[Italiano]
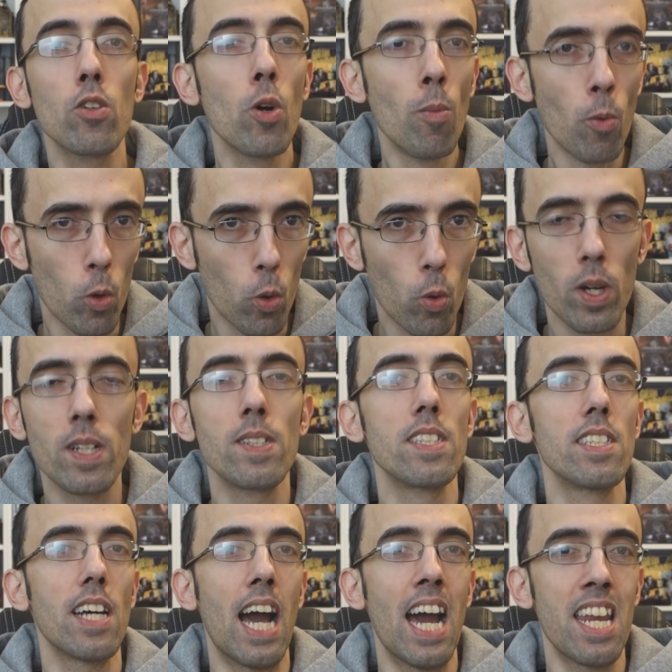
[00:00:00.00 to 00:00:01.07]
comunque,
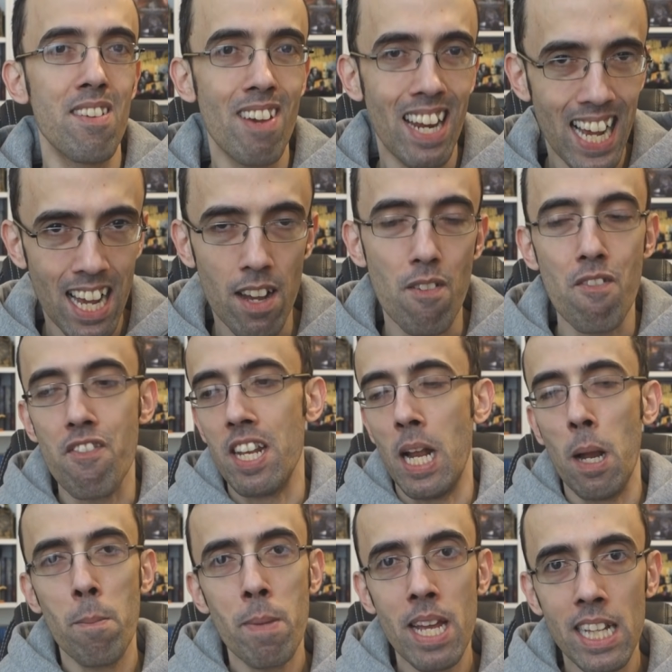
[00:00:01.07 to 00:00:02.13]
arriverà
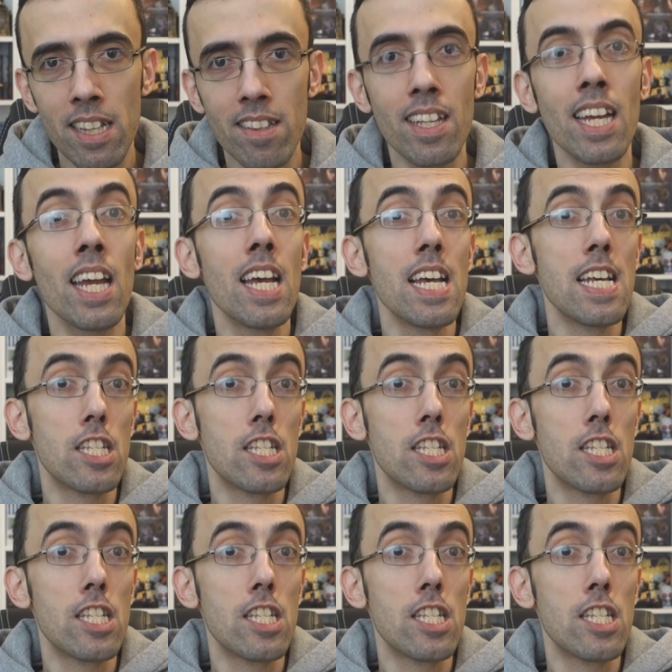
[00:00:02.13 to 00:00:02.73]
finalmente.